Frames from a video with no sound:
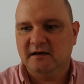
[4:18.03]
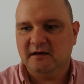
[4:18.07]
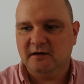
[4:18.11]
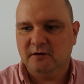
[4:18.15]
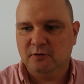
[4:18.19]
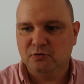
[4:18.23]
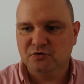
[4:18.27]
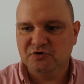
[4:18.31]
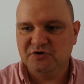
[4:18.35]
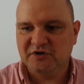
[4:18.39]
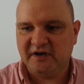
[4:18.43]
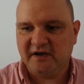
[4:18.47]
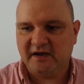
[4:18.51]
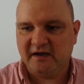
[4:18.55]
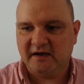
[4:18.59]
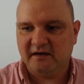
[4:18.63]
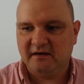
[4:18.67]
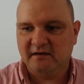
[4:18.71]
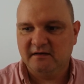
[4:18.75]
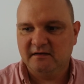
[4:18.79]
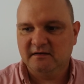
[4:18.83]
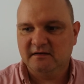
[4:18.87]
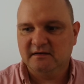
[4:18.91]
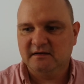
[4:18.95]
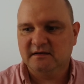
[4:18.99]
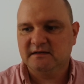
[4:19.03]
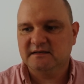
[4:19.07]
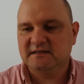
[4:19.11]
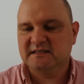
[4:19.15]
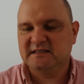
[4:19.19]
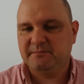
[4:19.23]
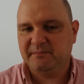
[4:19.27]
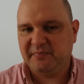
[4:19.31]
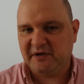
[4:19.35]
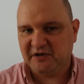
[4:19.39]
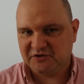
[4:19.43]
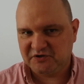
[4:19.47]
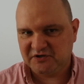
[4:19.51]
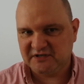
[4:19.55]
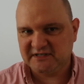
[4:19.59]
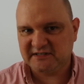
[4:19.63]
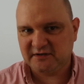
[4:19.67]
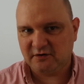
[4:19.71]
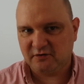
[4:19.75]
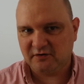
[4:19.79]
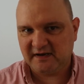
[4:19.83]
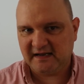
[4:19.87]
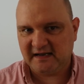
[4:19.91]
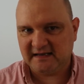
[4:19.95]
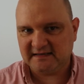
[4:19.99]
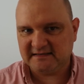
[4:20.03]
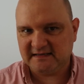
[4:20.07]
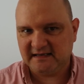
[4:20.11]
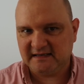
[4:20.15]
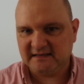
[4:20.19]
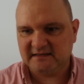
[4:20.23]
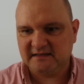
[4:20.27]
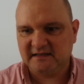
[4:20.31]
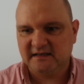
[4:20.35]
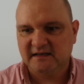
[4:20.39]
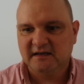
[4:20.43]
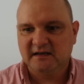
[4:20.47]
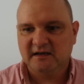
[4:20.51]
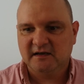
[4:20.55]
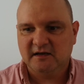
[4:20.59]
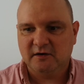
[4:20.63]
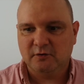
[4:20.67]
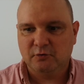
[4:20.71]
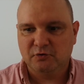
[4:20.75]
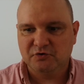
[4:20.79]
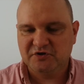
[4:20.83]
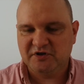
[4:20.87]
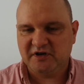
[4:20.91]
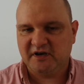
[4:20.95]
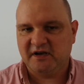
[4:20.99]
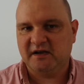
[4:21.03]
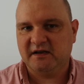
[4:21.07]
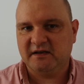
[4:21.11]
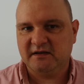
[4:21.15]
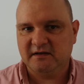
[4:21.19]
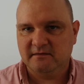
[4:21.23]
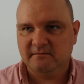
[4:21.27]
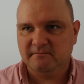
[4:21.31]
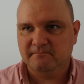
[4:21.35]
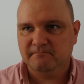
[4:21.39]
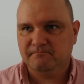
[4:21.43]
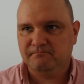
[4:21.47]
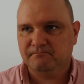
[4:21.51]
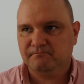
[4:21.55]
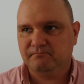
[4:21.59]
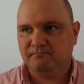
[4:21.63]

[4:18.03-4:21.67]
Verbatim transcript: ludzie z pierwszych stron gazet, ludzie